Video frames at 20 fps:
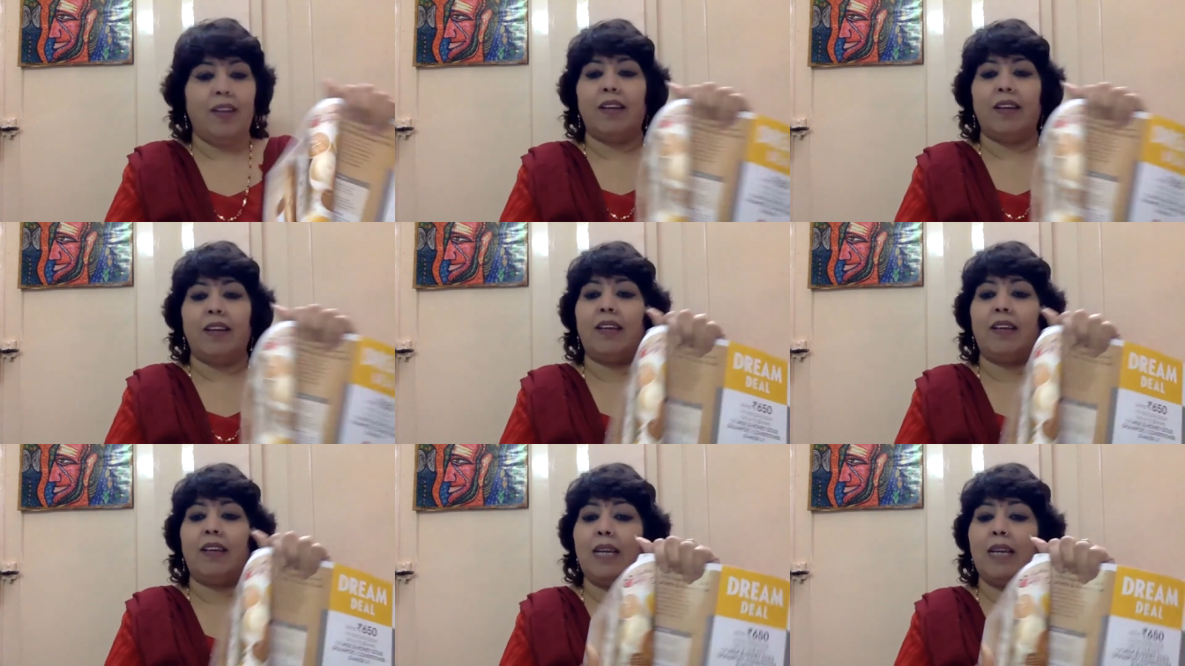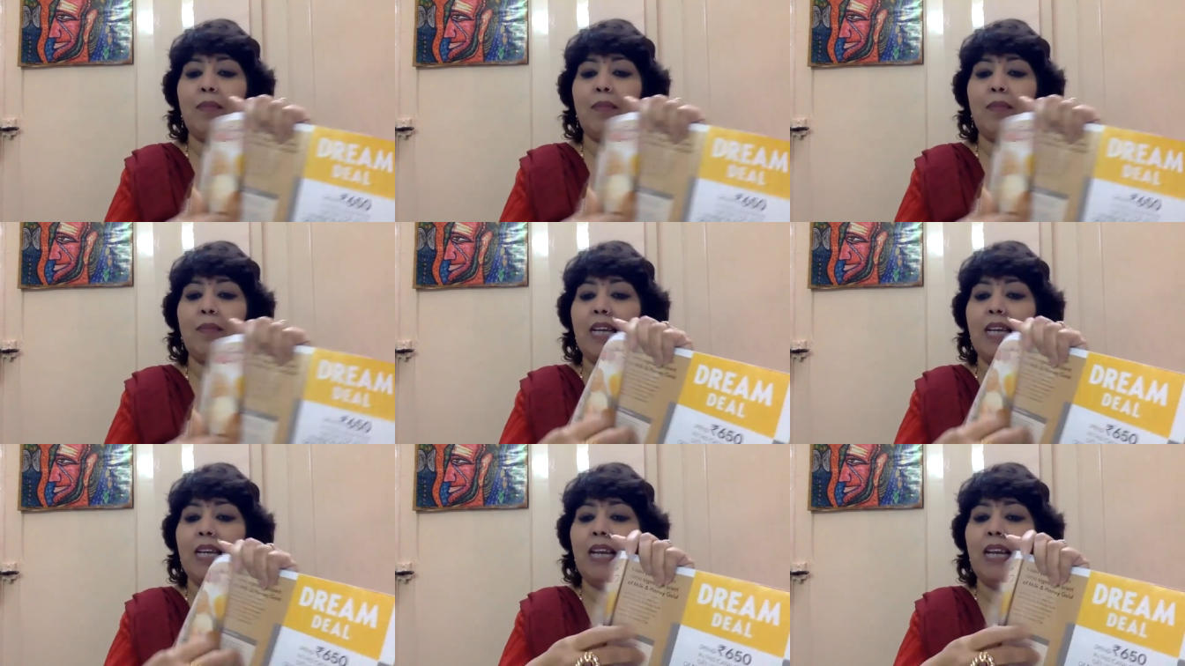ड्रीम
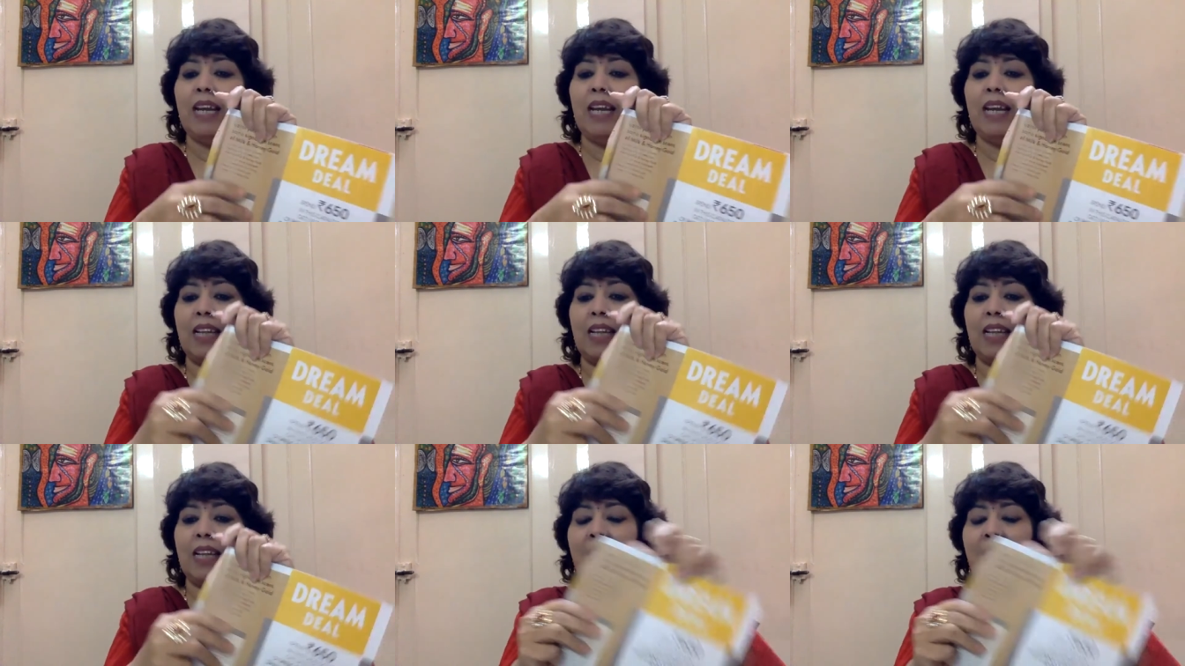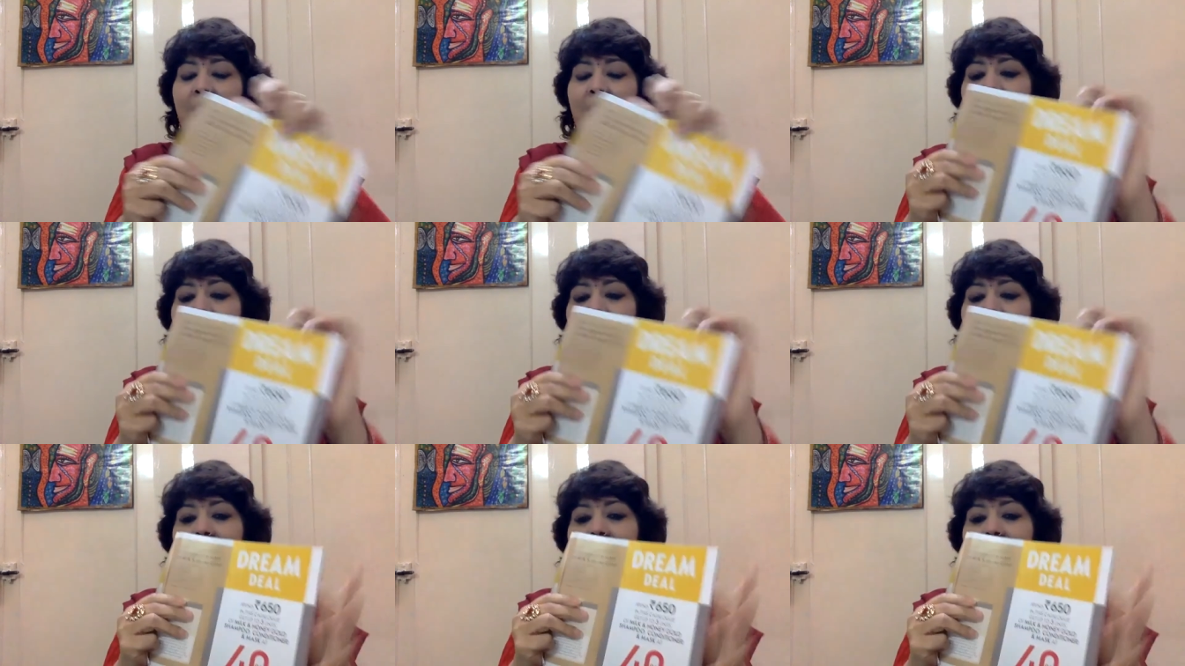डील एक ऐसी
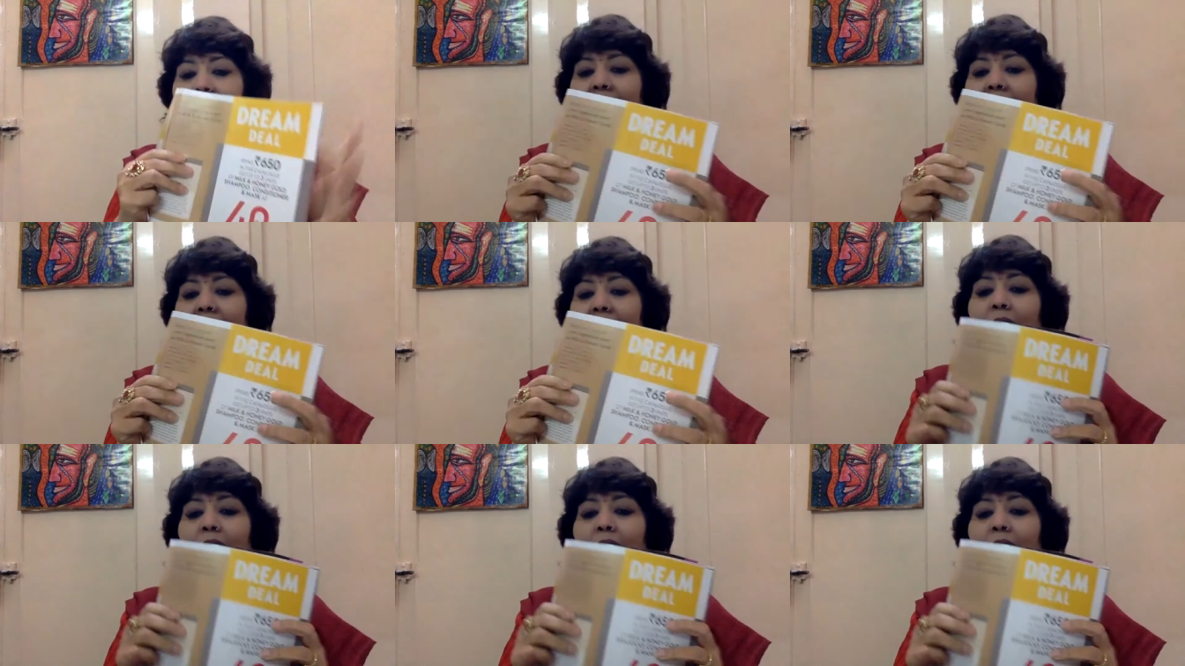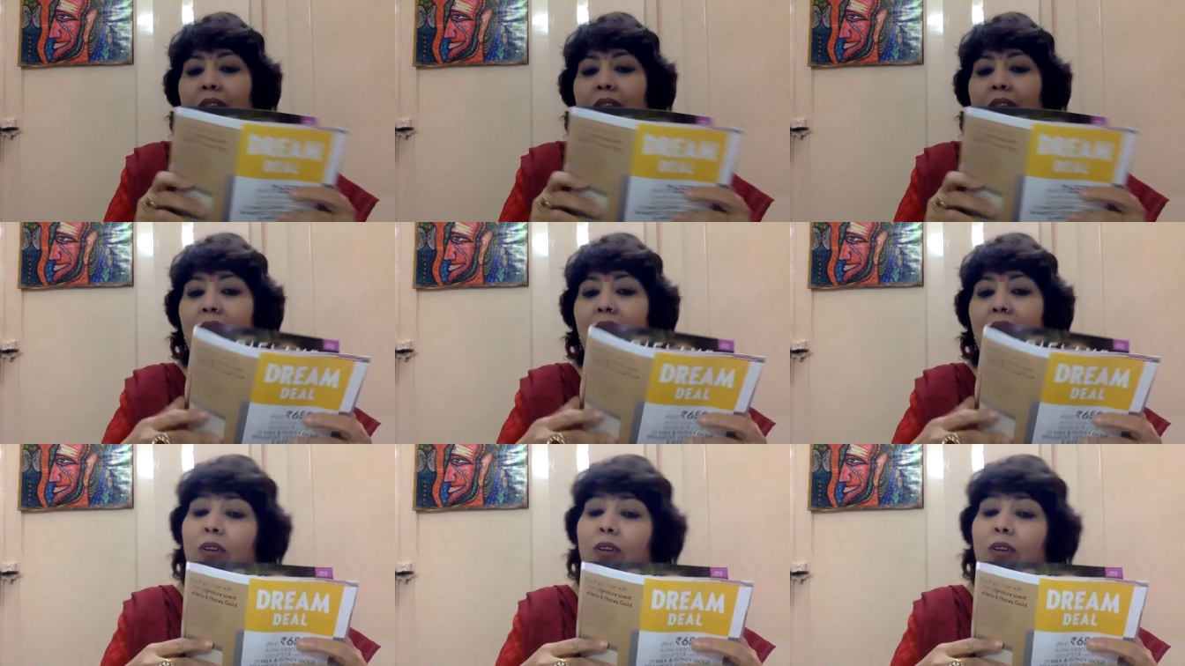डील होती
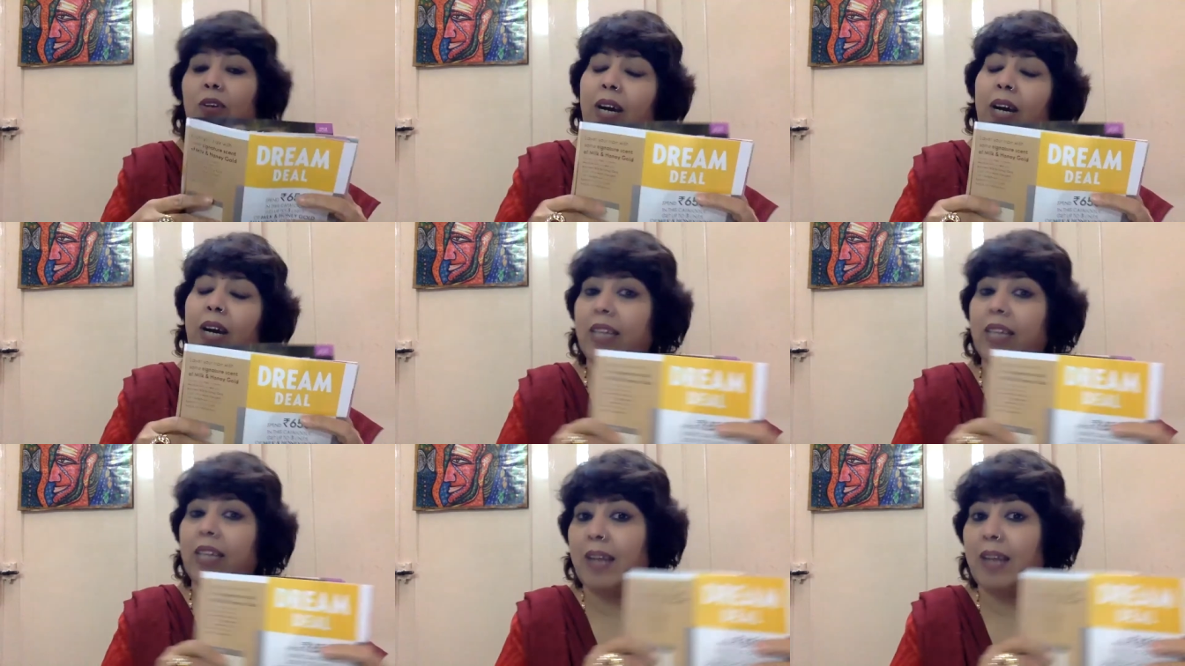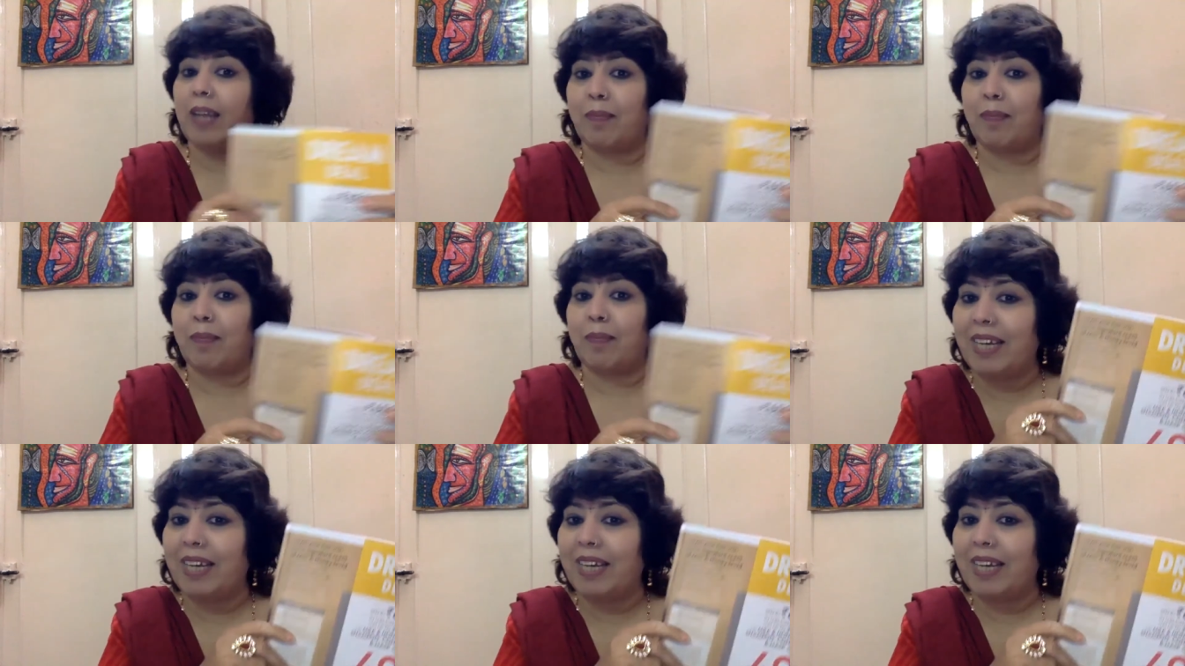है जो हर किताब
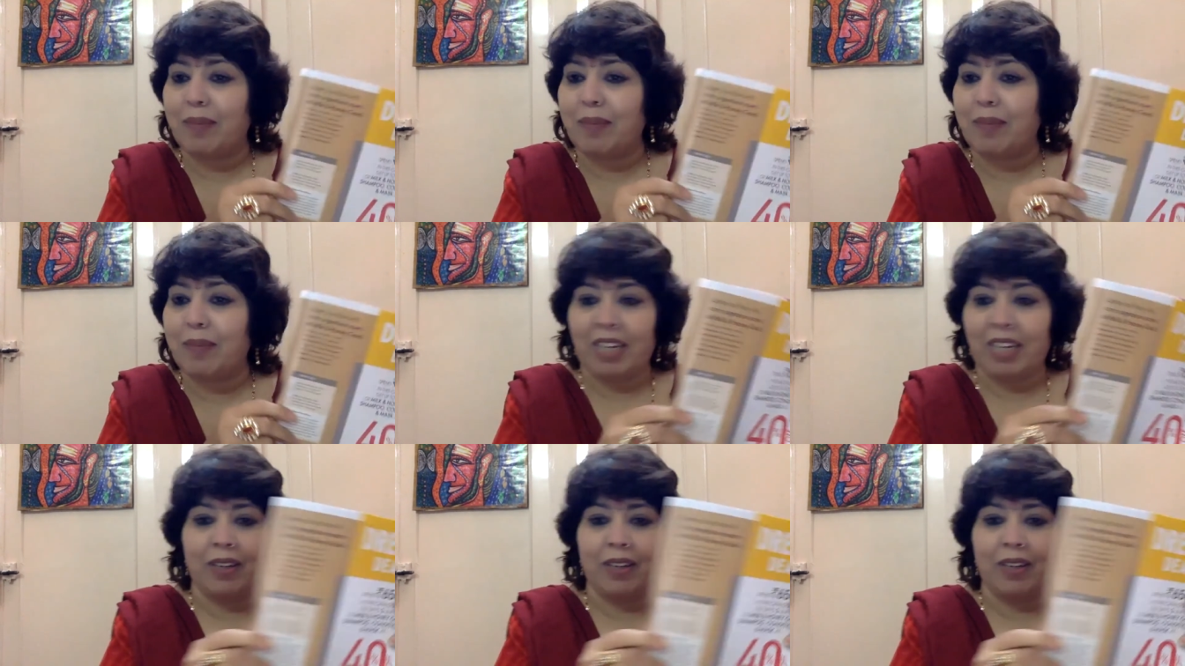में हर महीने